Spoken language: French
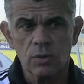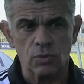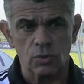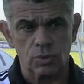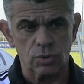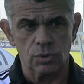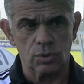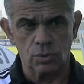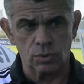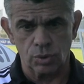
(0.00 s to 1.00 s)
Donc
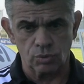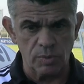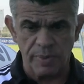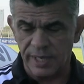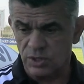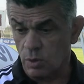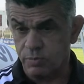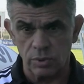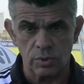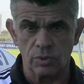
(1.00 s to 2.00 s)
euh, aujourd'hui, par
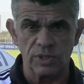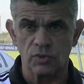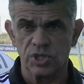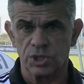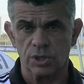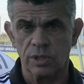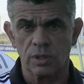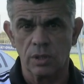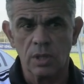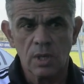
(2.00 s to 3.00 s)
exemple, euh, au niveau des
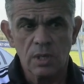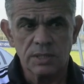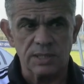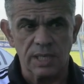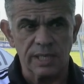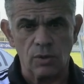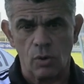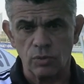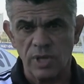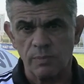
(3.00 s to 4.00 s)
jeunes, c'est être
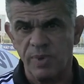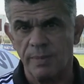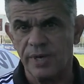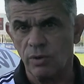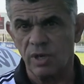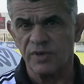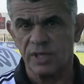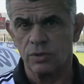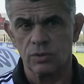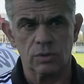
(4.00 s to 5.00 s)
en contact permanent
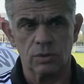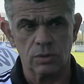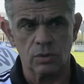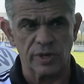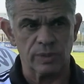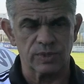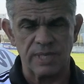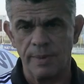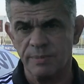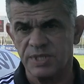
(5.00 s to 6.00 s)
avec le
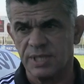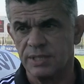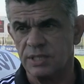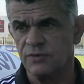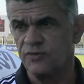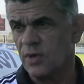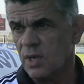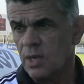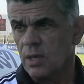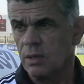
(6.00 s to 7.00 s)
responsable administratif
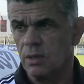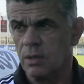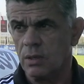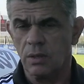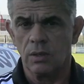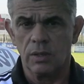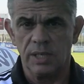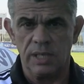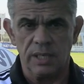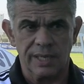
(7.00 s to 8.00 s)

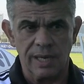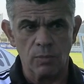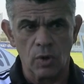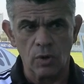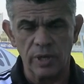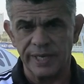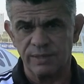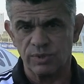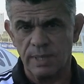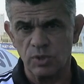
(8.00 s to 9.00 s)
et également les
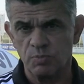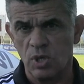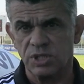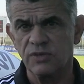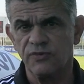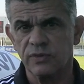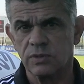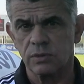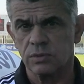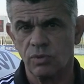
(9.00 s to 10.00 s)
responsables sportifs,
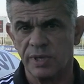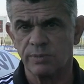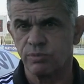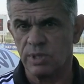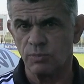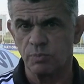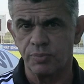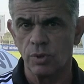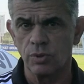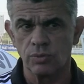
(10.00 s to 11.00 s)
que ce soit les responsables des
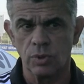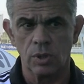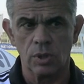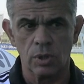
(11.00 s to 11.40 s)
pôles ou